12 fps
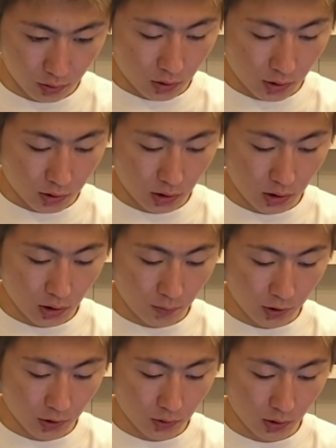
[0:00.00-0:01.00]
学生時代
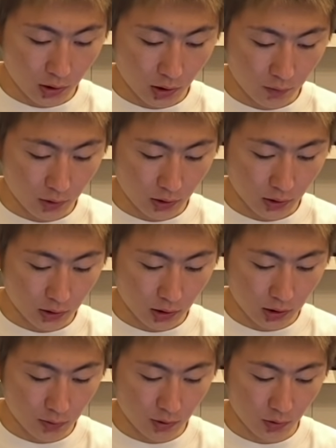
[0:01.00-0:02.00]
バイト代貯めて買った
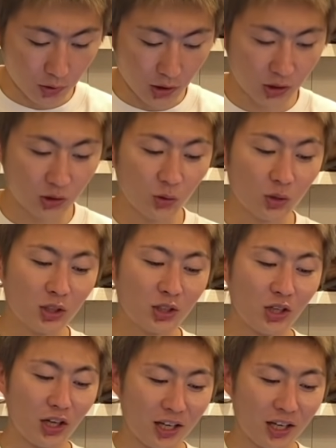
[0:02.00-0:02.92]
初めてのレッドウィング